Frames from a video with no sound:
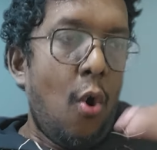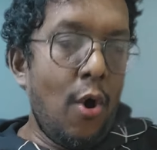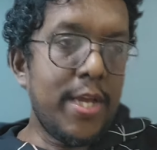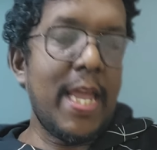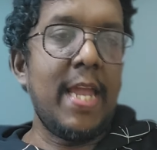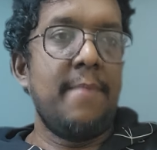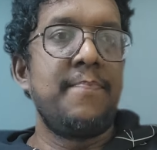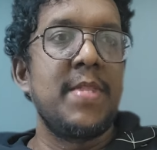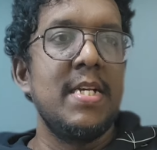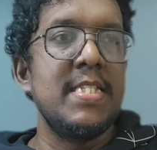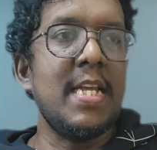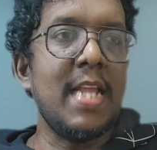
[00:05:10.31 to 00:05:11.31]
ஓகே
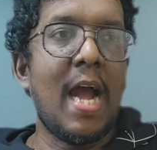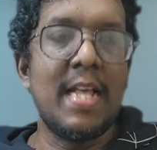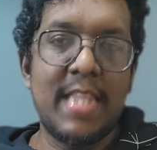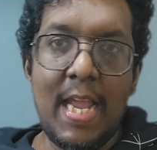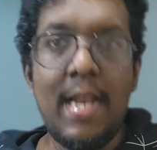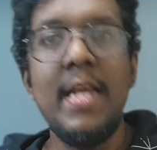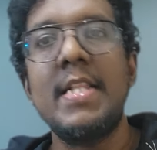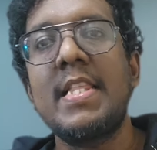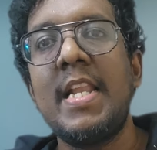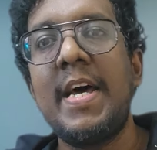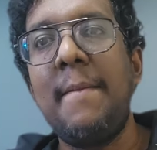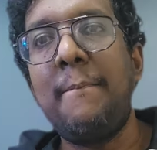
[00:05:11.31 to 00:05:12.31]
சரி அதே
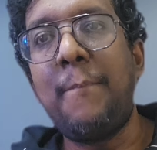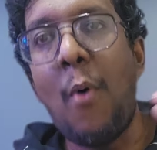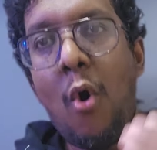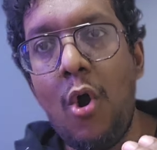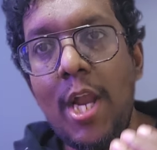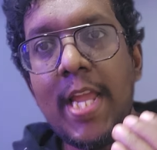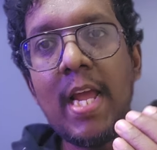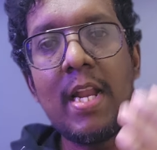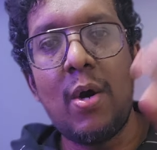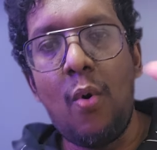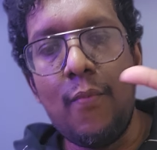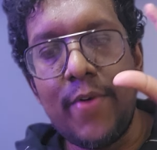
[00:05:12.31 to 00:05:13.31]
நேரத்தில் போலிகளை
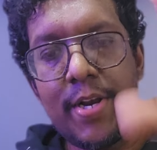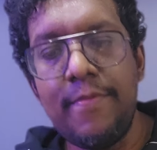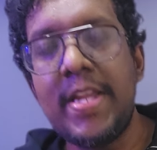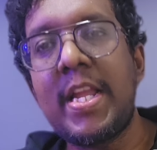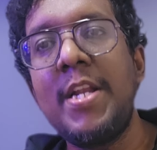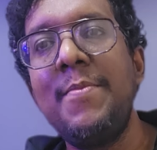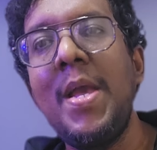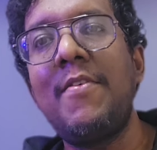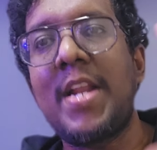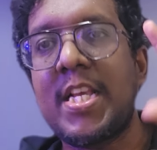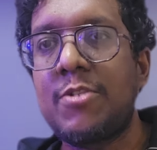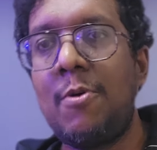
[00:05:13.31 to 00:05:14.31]
ஒவ்வொரு வீக்கெண்டுமே
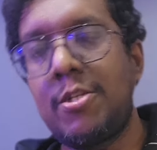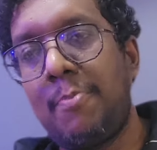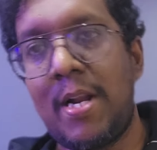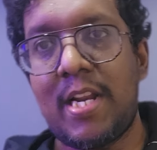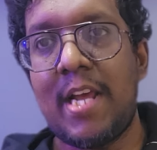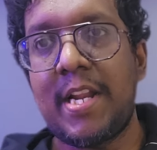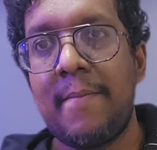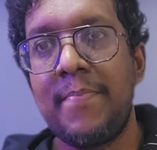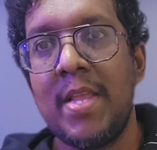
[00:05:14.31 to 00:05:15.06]
அவர் எக்ஸ்போஸ் பண்றாரு